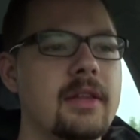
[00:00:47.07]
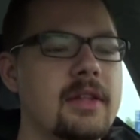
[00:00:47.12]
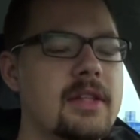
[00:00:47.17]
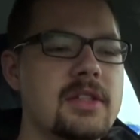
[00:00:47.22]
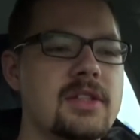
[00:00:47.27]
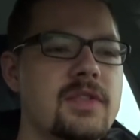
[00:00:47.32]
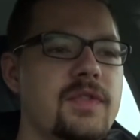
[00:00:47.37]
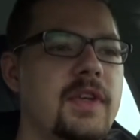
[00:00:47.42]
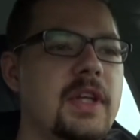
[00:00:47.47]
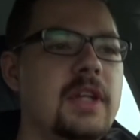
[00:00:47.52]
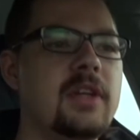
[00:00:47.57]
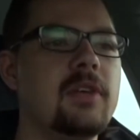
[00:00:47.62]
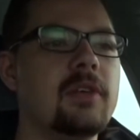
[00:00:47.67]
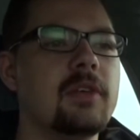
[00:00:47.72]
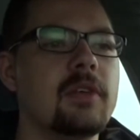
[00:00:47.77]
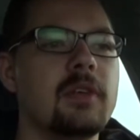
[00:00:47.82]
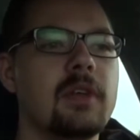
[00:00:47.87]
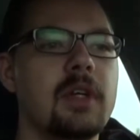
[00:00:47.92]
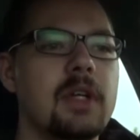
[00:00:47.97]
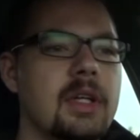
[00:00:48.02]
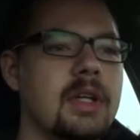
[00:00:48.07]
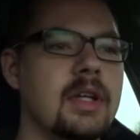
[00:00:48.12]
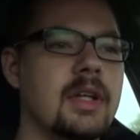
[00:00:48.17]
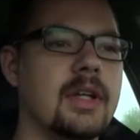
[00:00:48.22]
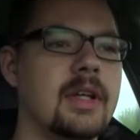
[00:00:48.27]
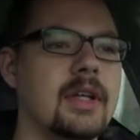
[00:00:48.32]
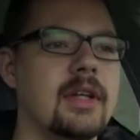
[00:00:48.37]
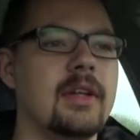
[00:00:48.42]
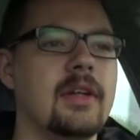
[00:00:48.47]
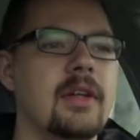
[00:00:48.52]
Das Video
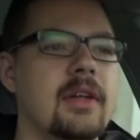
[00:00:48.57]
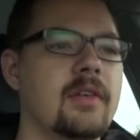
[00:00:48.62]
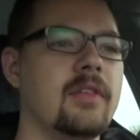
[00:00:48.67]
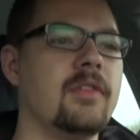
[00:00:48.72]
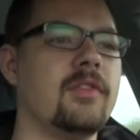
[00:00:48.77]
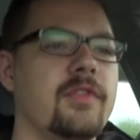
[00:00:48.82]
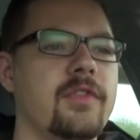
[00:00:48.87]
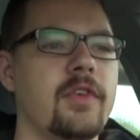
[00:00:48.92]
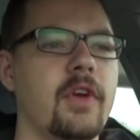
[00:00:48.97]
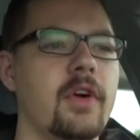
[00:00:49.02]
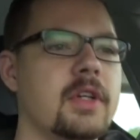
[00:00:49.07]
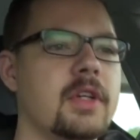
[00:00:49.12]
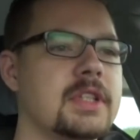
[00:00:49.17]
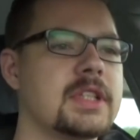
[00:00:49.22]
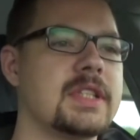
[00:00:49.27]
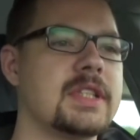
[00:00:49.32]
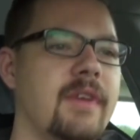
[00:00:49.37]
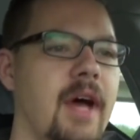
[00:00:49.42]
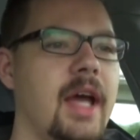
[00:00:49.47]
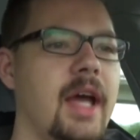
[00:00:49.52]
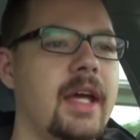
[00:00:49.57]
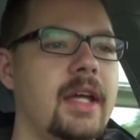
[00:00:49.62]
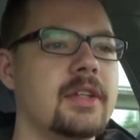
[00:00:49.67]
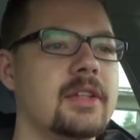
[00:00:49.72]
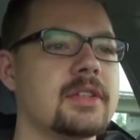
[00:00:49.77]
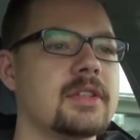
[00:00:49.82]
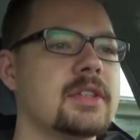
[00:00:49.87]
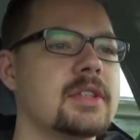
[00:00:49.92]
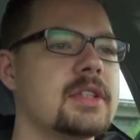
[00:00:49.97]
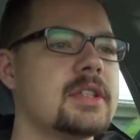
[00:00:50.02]
äh, äh, äh Vlog 2
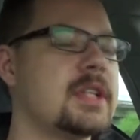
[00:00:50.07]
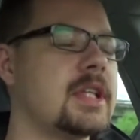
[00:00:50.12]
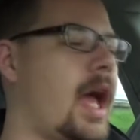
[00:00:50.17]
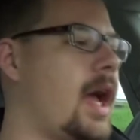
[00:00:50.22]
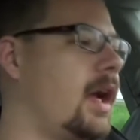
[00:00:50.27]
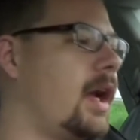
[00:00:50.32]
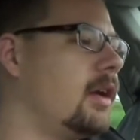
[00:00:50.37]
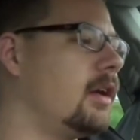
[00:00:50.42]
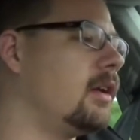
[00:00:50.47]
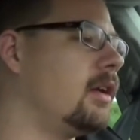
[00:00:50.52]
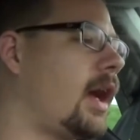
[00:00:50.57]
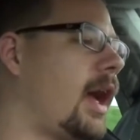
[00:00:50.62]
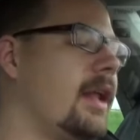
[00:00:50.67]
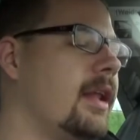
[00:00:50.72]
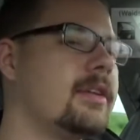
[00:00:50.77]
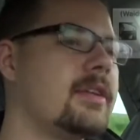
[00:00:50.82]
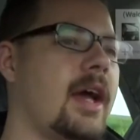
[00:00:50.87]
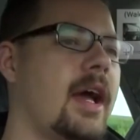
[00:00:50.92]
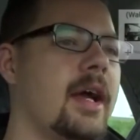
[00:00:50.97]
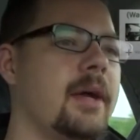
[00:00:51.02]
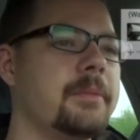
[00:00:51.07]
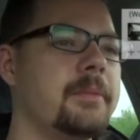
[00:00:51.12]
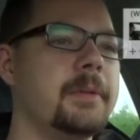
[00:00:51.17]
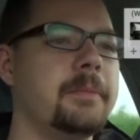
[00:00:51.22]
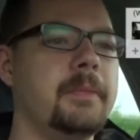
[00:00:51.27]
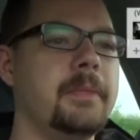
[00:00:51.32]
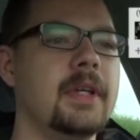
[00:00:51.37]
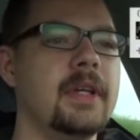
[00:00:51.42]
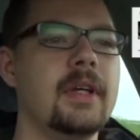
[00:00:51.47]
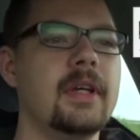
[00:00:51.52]
sozusagen, ein Tag
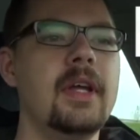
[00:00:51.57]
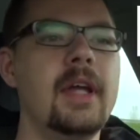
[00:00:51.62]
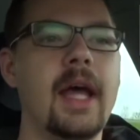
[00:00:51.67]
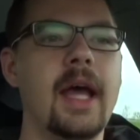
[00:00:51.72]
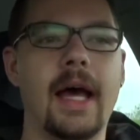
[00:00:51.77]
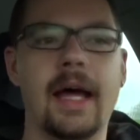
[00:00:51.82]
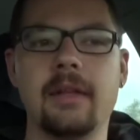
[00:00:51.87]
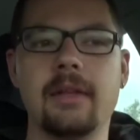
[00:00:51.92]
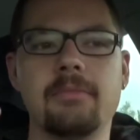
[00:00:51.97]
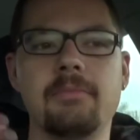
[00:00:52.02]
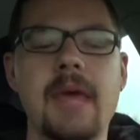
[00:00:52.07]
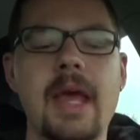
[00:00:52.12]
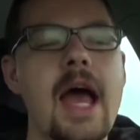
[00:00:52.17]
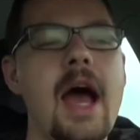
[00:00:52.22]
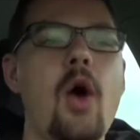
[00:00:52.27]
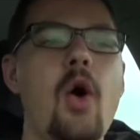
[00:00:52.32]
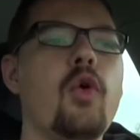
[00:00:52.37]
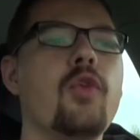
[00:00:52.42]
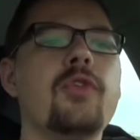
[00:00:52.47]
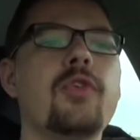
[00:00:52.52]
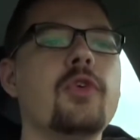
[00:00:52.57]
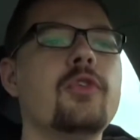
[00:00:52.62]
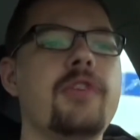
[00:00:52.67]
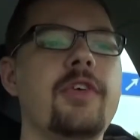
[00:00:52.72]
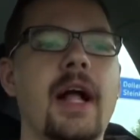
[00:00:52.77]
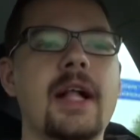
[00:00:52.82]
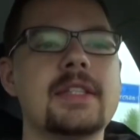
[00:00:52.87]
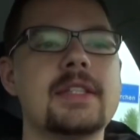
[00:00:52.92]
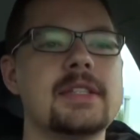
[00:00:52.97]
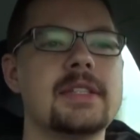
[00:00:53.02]
mit mir, hat mehr
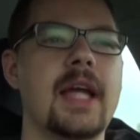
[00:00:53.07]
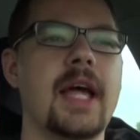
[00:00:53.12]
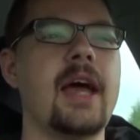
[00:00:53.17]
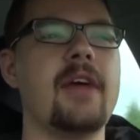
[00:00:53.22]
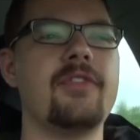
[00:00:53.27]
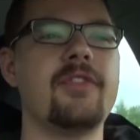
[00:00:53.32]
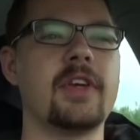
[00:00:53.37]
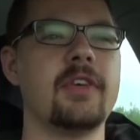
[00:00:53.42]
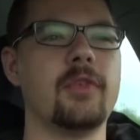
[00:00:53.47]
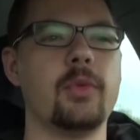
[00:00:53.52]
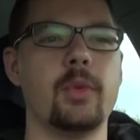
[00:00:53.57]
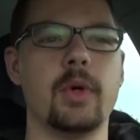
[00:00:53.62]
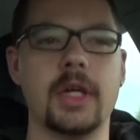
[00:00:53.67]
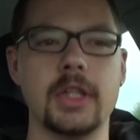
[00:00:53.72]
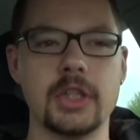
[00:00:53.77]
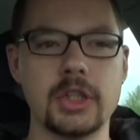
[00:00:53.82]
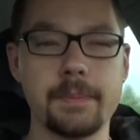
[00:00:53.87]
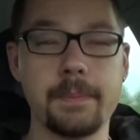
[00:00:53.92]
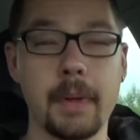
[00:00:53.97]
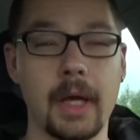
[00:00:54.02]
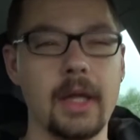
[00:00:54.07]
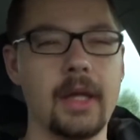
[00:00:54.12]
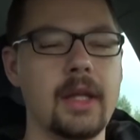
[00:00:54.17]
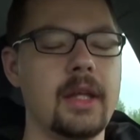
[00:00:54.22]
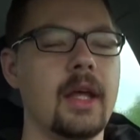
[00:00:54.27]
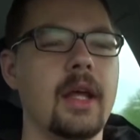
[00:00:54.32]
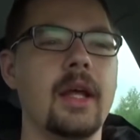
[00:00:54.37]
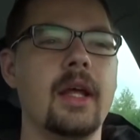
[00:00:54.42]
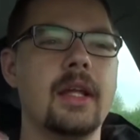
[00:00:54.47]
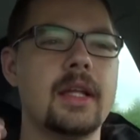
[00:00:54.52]
Aufrufe als ein Knife-Giveaway.
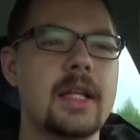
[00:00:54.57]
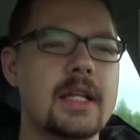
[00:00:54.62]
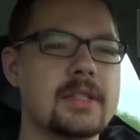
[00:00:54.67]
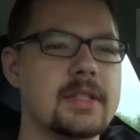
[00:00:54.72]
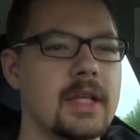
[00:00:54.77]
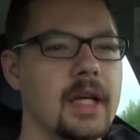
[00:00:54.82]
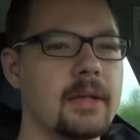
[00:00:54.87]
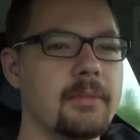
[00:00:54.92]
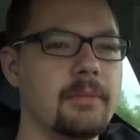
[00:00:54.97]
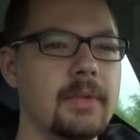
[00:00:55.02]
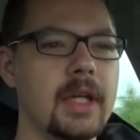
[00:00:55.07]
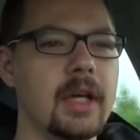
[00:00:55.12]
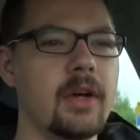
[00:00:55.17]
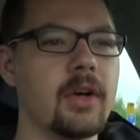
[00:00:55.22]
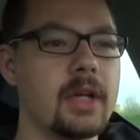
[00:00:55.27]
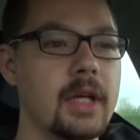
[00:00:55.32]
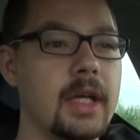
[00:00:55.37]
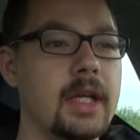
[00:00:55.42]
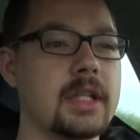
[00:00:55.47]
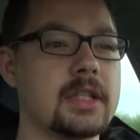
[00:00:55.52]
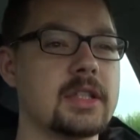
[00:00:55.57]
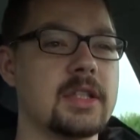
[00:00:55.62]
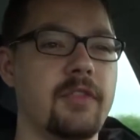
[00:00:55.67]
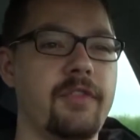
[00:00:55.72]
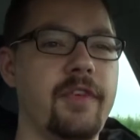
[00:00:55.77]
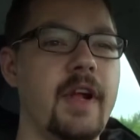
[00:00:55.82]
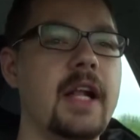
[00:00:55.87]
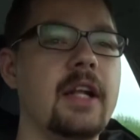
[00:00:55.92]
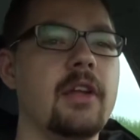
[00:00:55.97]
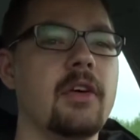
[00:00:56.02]
Sprich, das sagt mir, okay, das
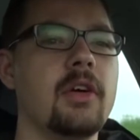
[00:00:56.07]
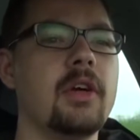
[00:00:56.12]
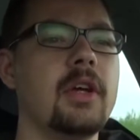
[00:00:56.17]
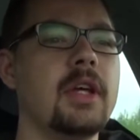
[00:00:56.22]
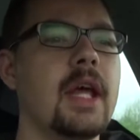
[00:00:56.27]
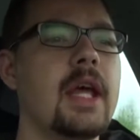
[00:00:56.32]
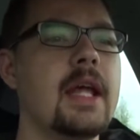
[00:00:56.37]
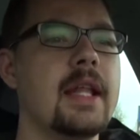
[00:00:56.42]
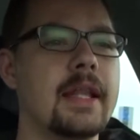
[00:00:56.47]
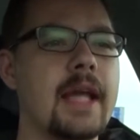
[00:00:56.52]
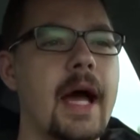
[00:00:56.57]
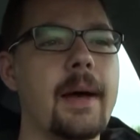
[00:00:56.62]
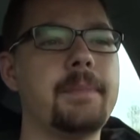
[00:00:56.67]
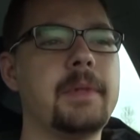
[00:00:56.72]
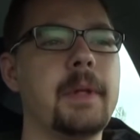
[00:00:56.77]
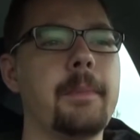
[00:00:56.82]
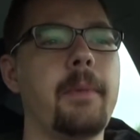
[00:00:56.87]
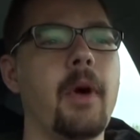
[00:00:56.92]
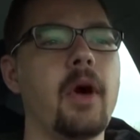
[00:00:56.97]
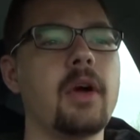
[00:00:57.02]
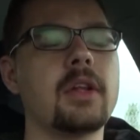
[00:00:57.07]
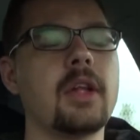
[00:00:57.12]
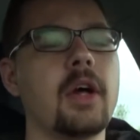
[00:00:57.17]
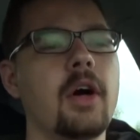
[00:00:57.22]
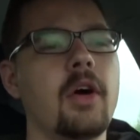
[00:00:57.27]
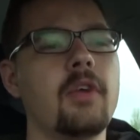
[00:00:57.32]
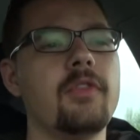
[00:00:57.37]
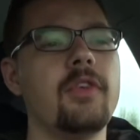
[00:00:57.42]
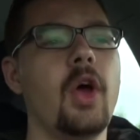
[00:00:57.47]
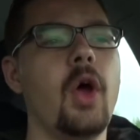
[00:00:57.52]
gefällt euch, da habt ihr Bock
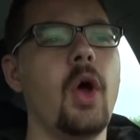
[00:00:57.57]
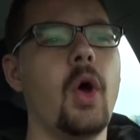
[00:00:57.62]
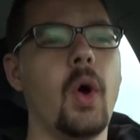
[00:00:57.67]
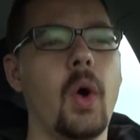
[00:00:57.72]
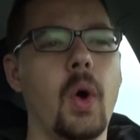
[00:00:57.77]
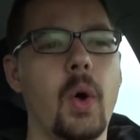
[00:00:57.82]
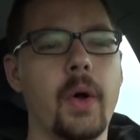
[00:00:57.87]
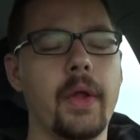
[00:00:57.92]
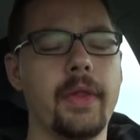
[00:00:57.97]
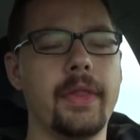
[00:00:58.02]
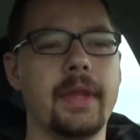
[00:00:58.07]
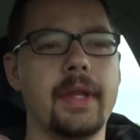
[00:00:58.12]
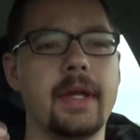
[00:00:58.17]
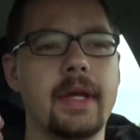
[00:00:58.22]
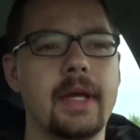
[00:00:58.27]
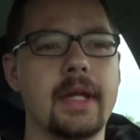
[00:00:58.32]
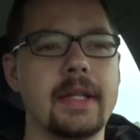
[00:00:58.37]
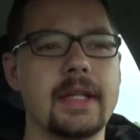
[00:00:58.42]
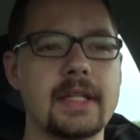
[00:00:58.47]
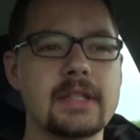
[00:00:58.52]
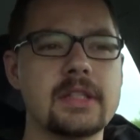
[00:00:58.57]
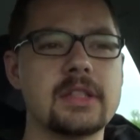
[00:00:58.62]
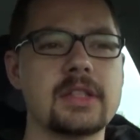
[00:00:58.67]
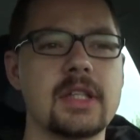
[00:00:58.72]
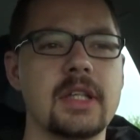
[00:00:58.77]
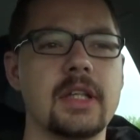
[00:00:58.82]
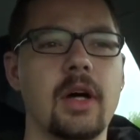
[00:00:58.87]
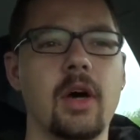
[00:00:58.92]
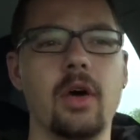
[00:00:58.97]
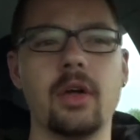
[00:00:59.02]
drauf und äh, das ist
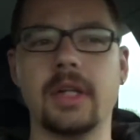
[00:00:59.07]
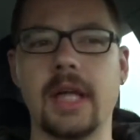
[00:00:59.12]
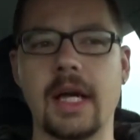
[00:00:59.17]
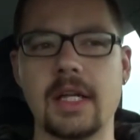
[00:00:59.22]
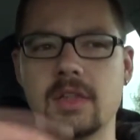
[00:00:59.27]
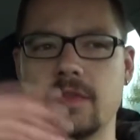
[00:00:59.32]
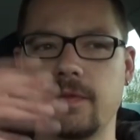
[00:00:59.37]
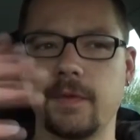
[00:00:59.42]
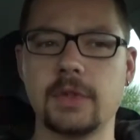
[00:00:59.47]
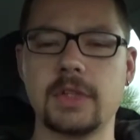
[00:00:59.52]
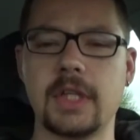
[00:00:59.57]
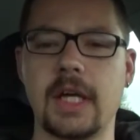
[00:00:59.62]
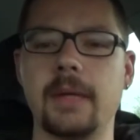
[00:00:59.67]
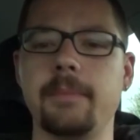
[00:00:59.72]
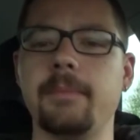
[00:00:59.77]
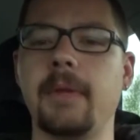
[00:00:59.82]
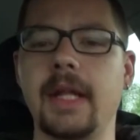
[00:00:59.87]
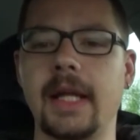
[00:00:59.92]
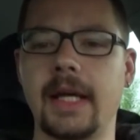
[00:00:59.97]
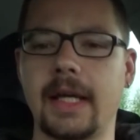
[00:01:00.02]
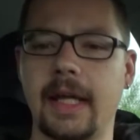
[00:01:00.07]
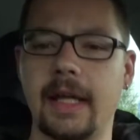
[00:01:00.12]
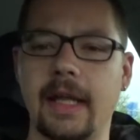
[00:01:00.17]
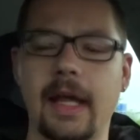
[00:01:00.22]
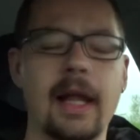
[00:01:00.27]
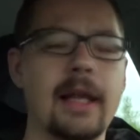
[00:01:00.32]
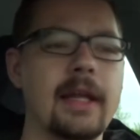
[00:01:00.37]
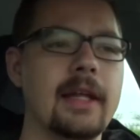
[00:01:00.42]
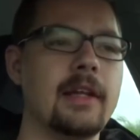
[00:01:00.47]
genau das, wo, sag ich mal, der Kanal